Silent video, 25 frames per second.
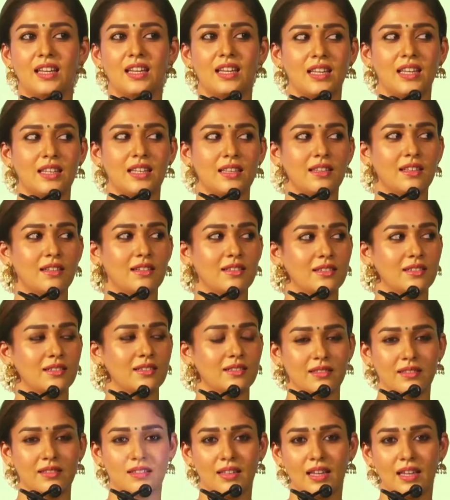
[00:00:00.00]
இந்த
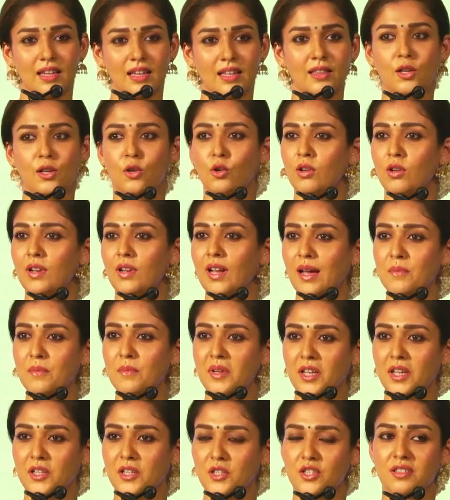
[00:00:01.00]
இந்த
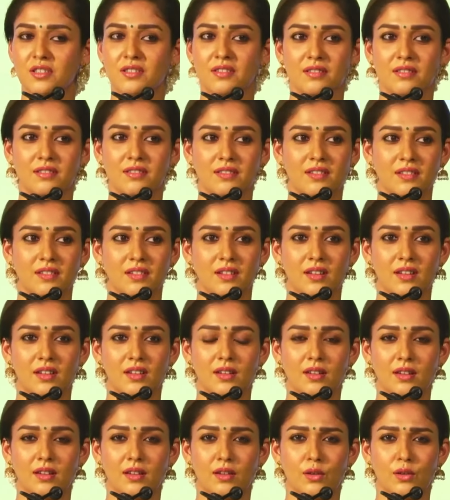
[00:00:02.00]
கொலாபரேஷன்
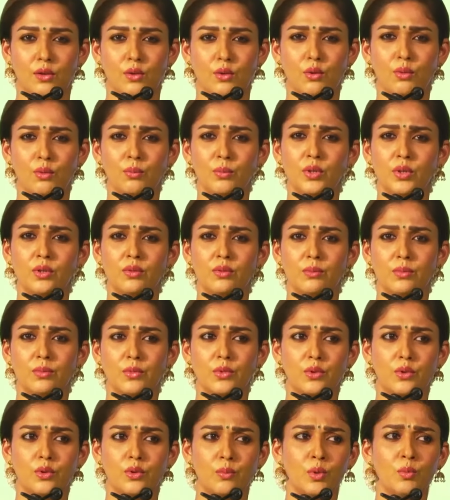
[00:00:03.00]
ரொம்ப
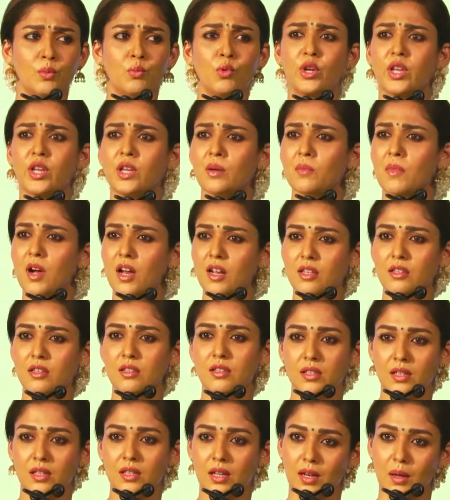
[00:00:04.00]
ரொம்ப
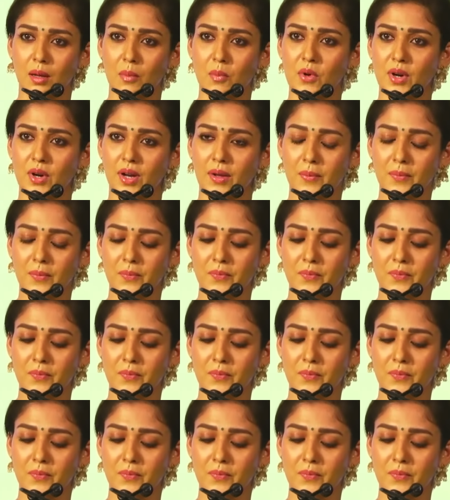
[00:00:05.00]
முக்கியமானதுன்னு நான் நம்புகிறேன்